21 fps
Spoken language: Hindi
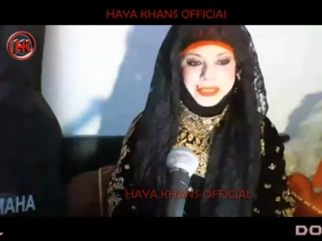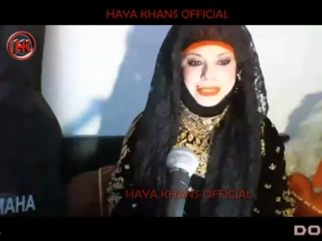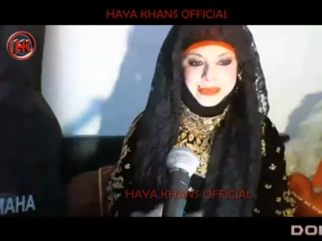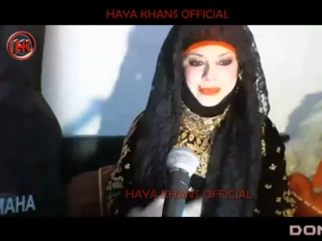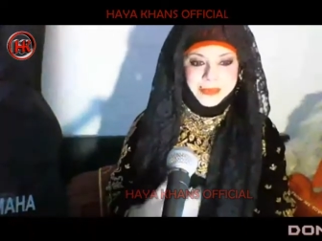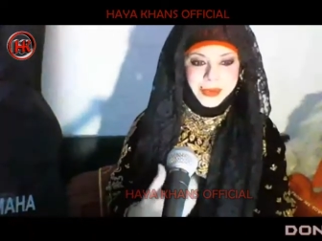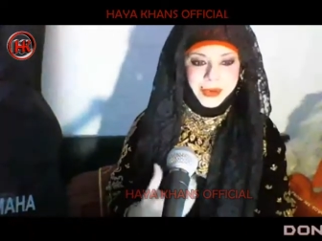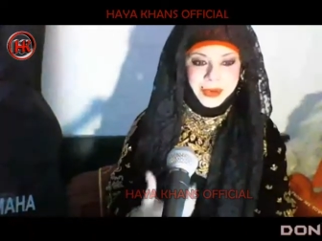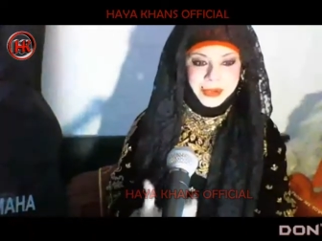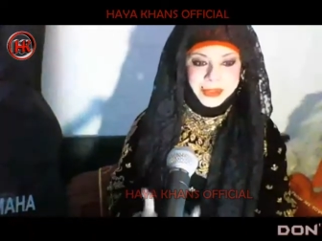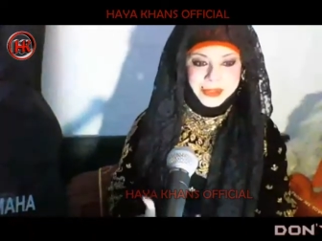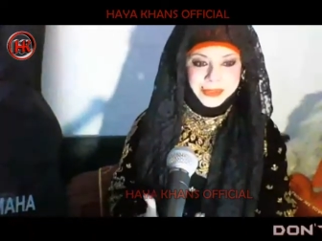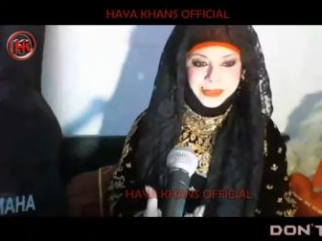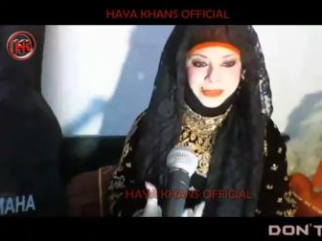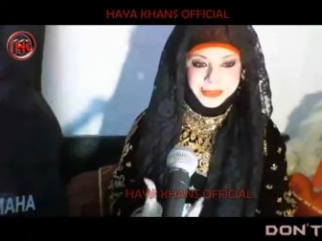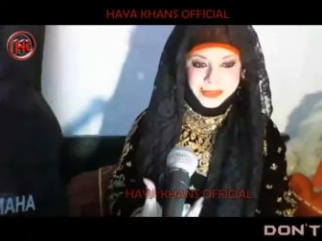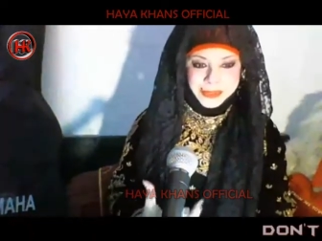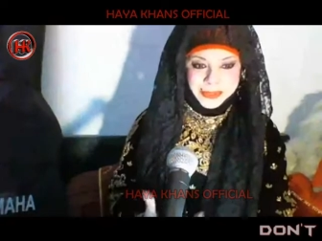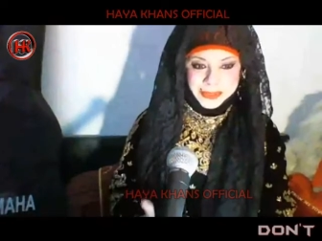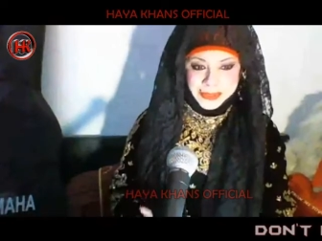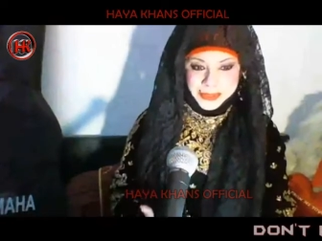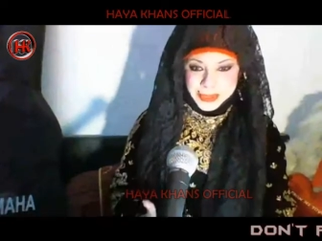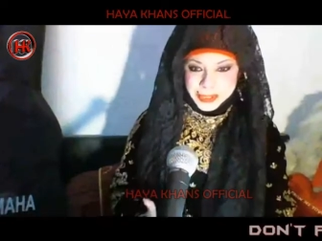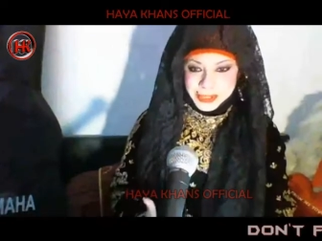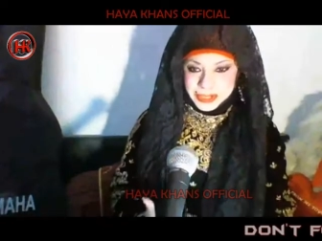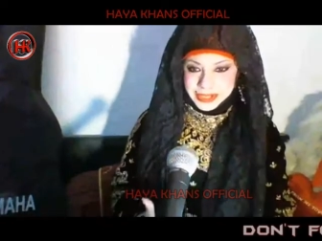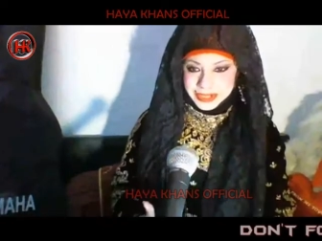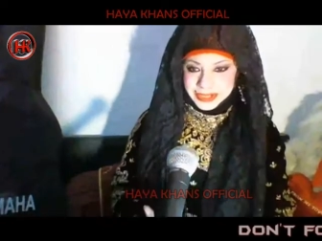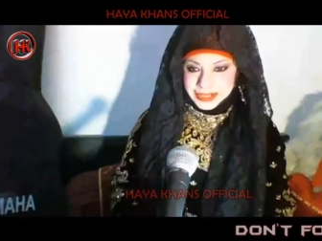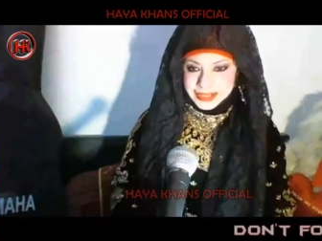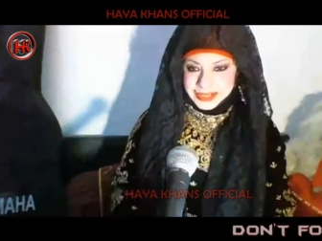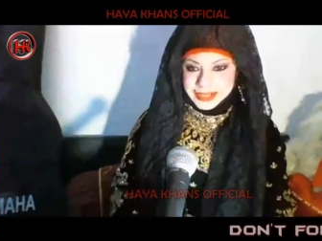इस ब्रॉड को ज़रूर
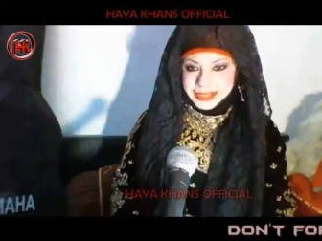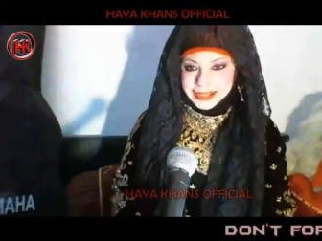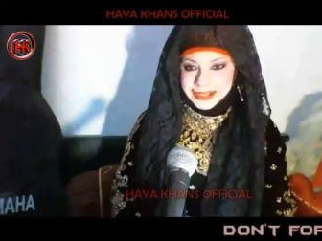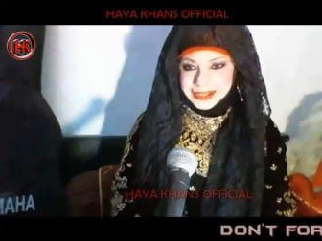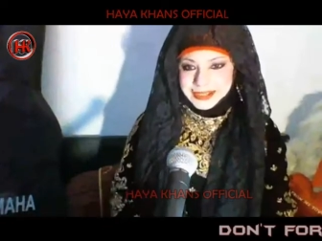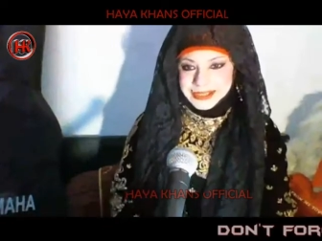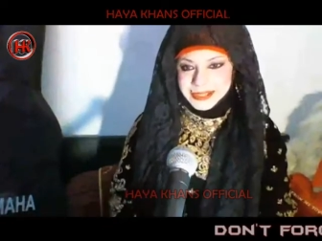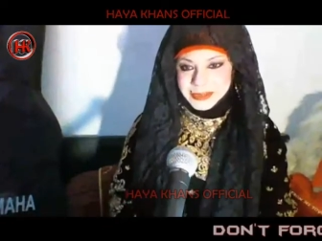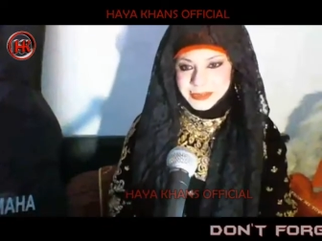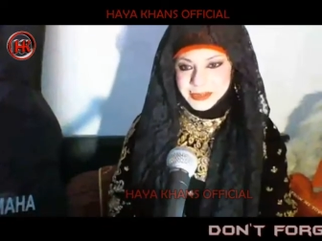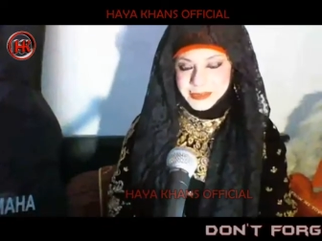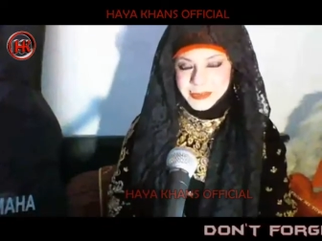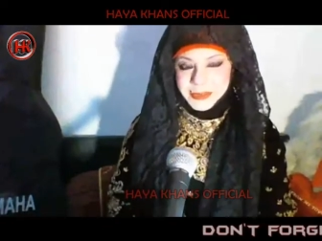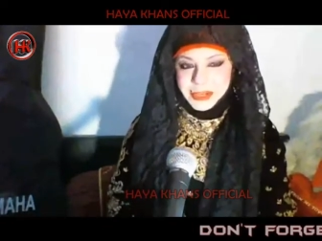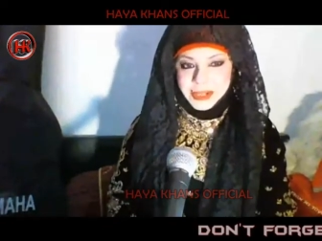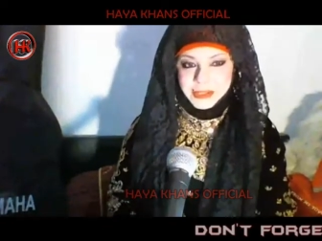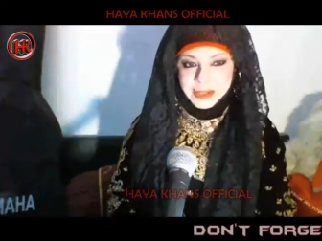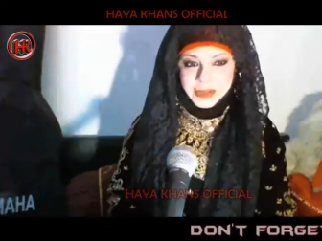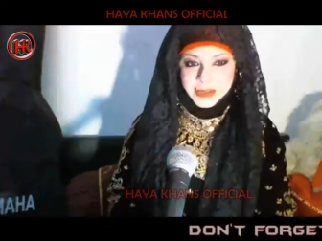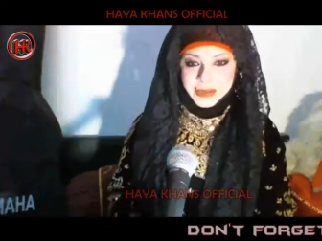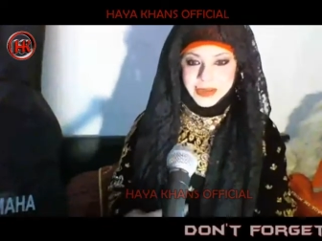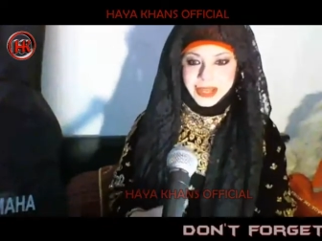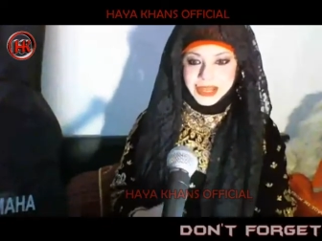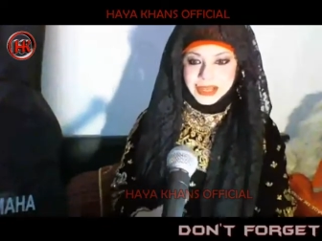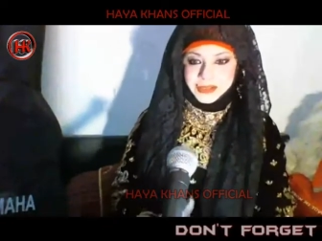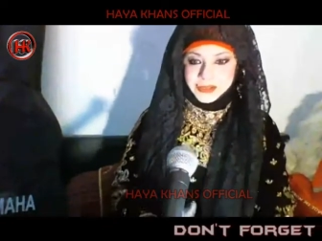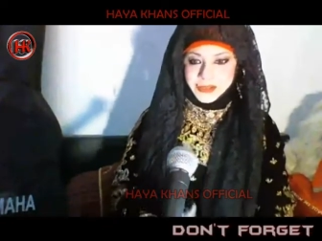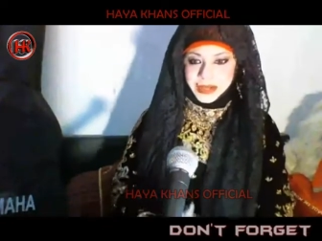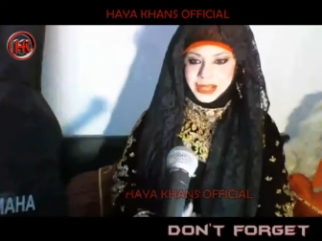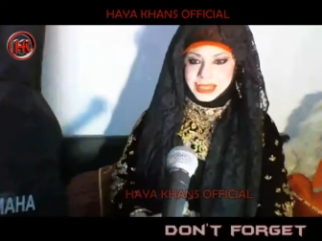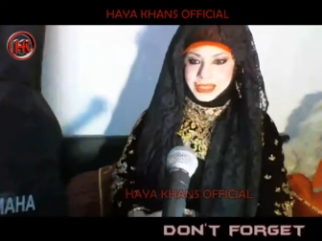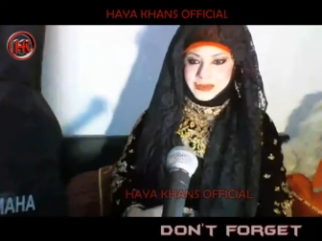शेयर कीजिएगा सबसे पहले तो
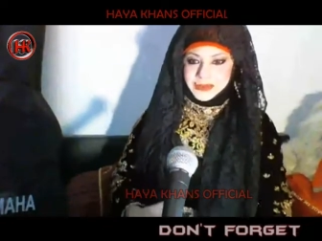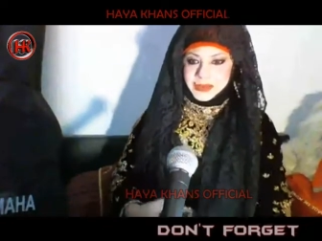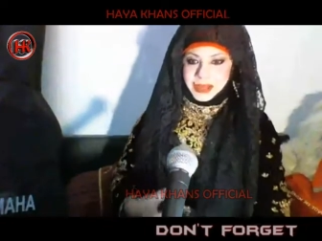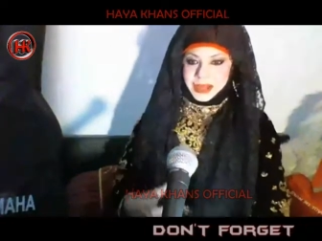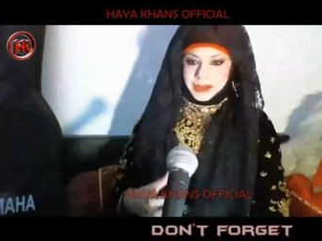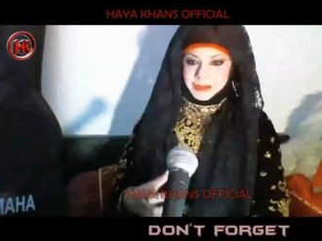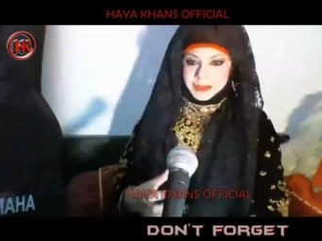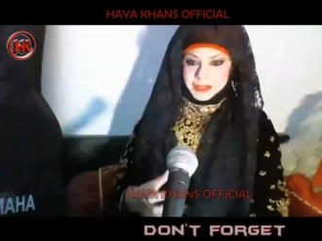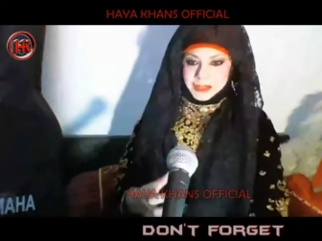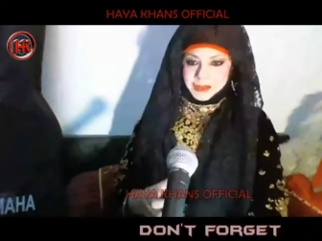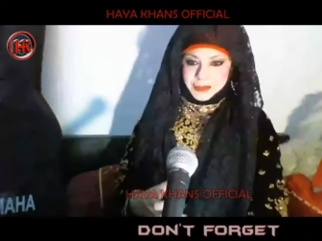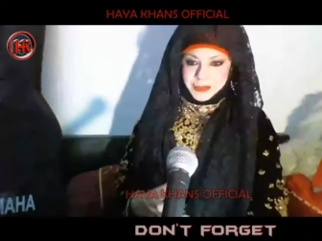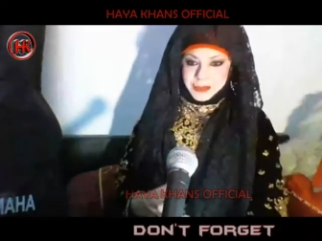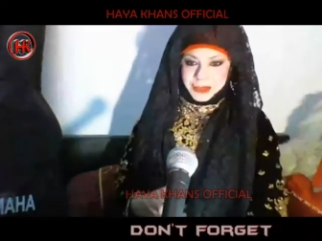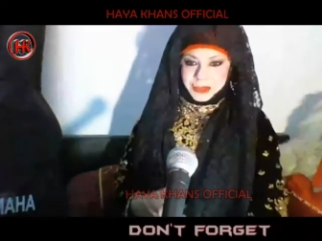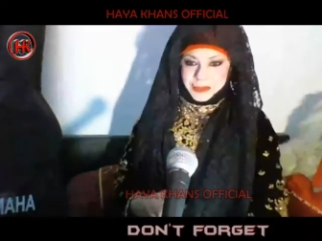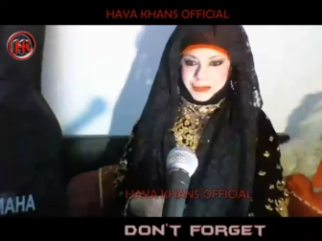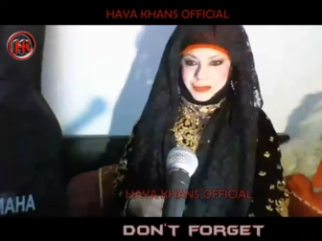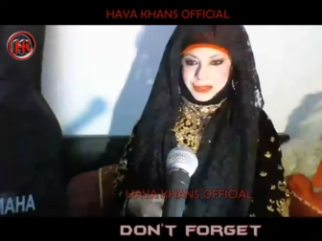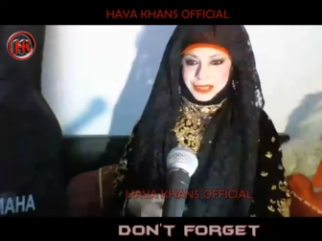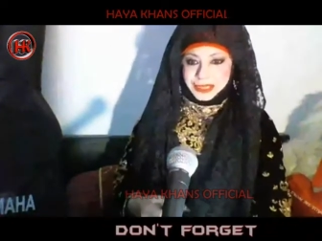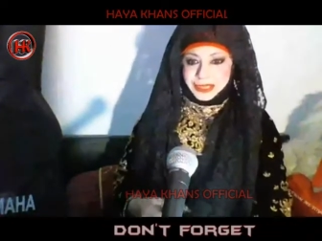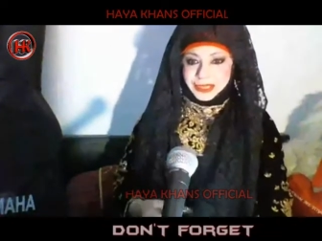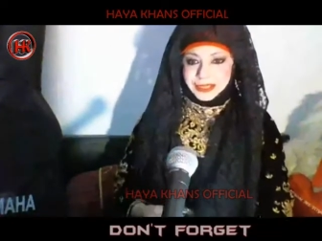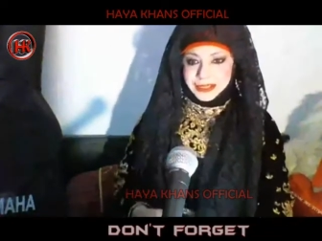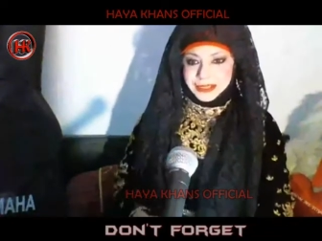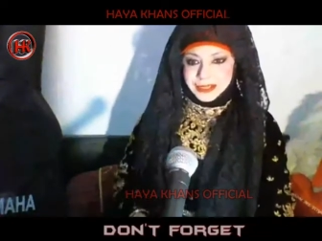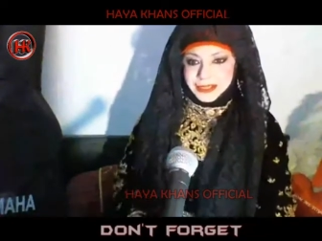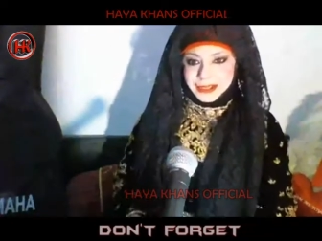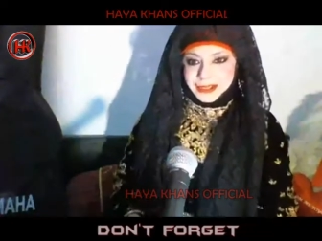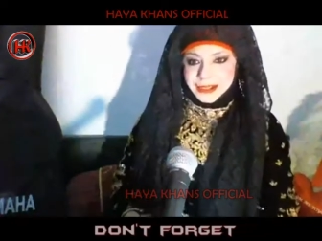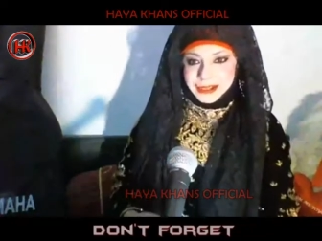एडवांस में आप सबको कहूँगी
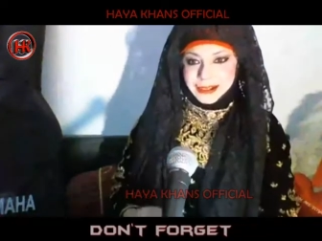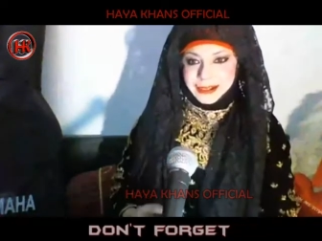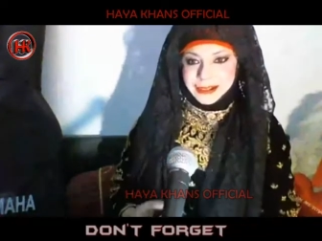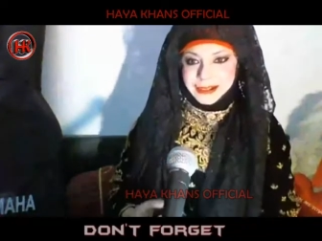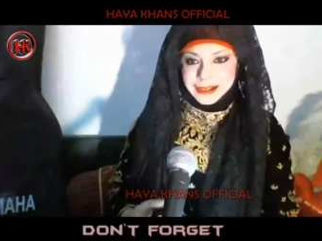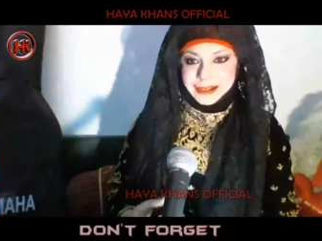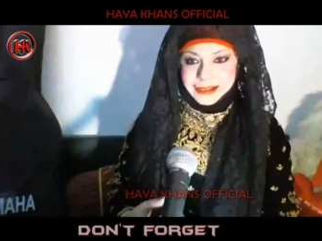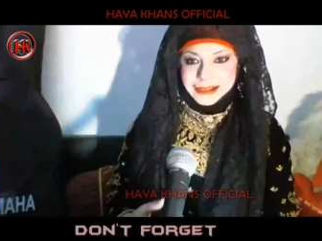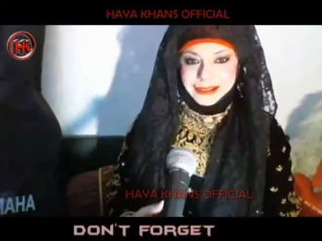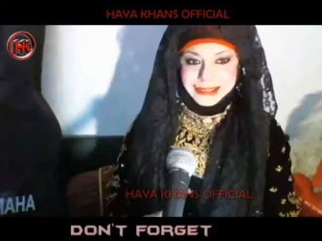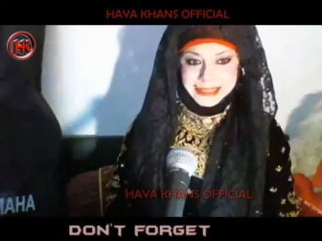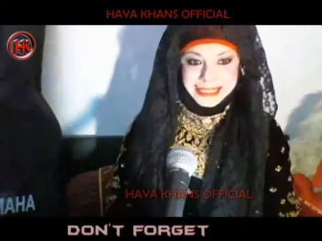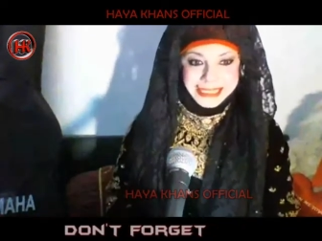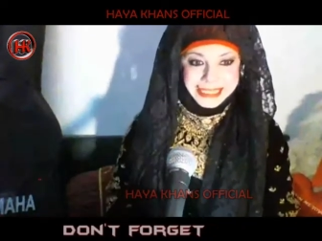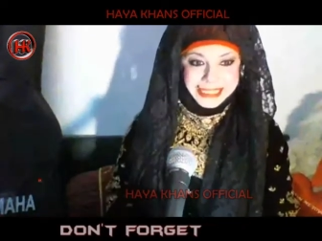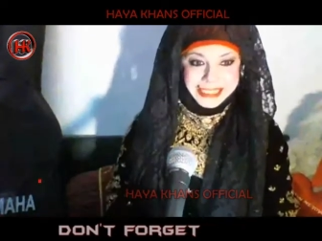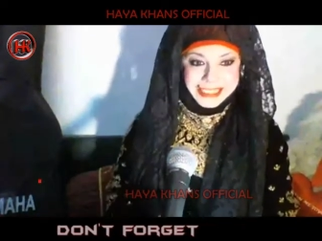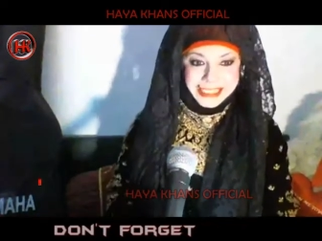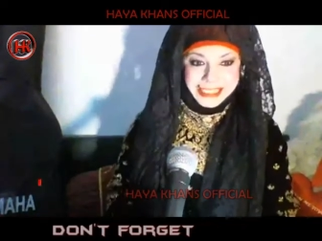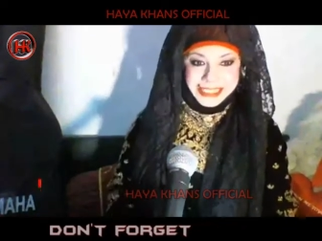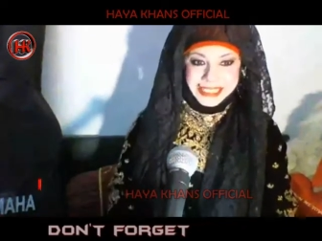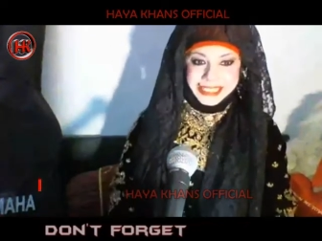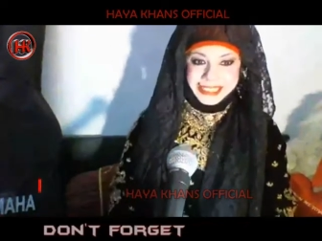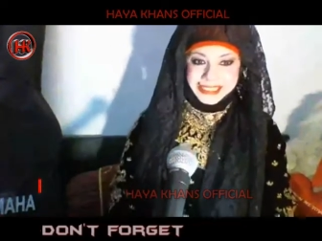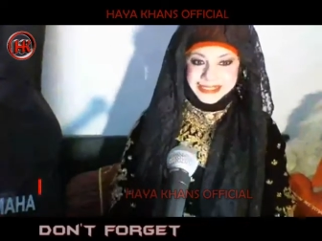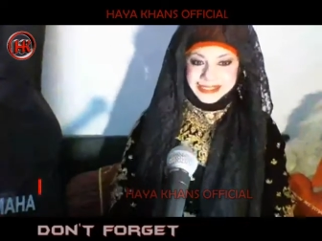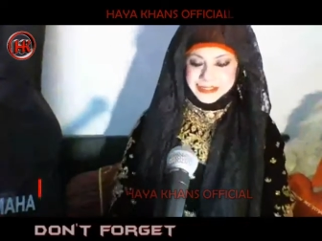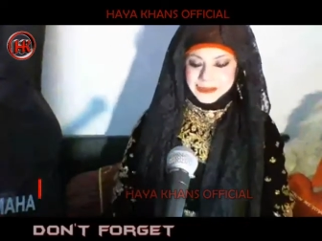के जी